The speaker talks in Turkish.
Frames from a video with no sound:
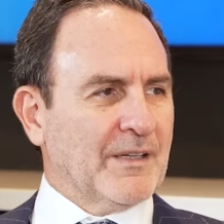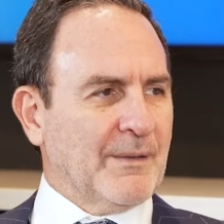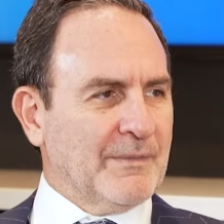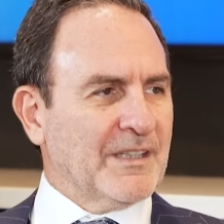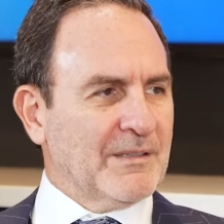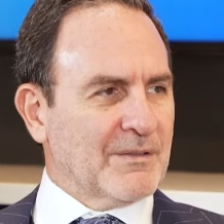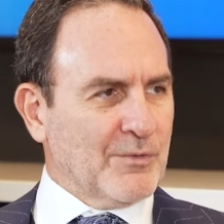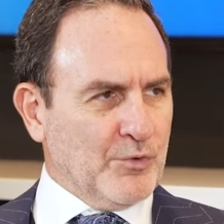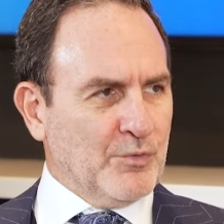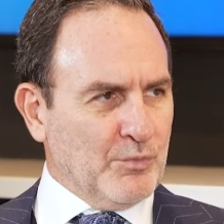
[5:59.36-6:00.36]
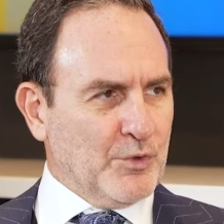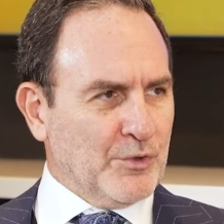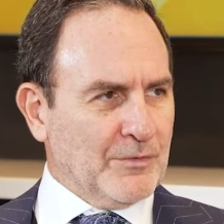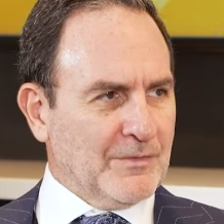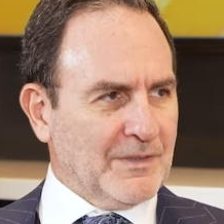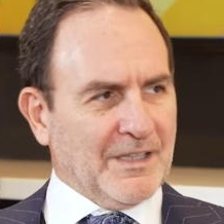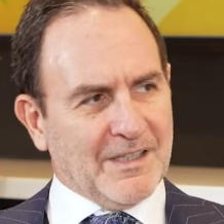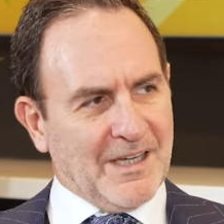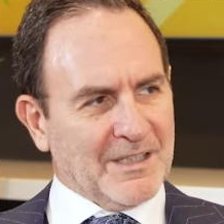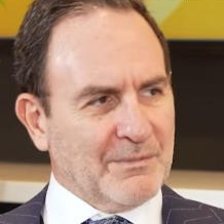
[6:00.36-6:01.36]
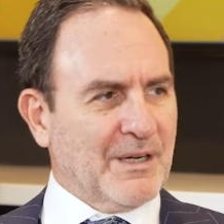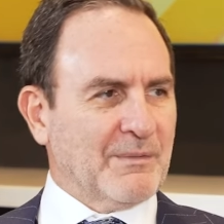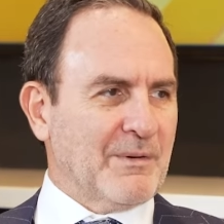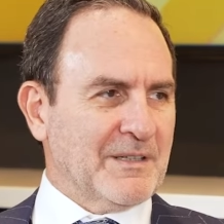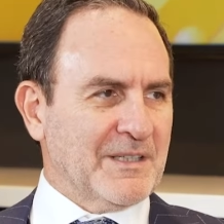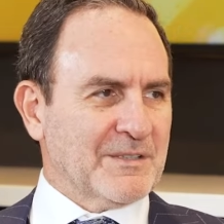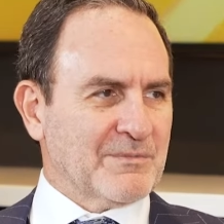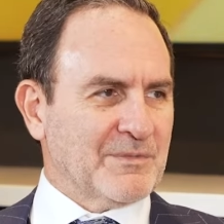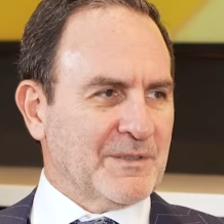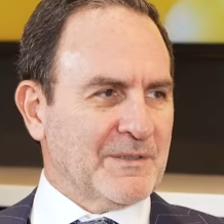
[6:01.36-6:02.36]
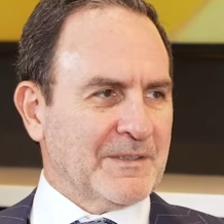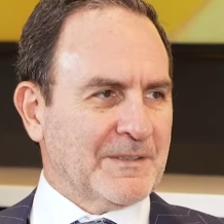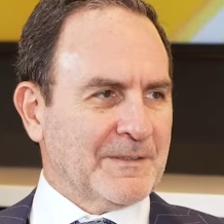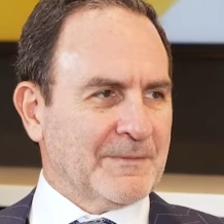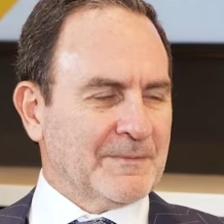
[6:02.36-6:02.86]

Ama dediğim gibi gün bugün. Yani yarına bırakmamak lazım. Aynen öyle.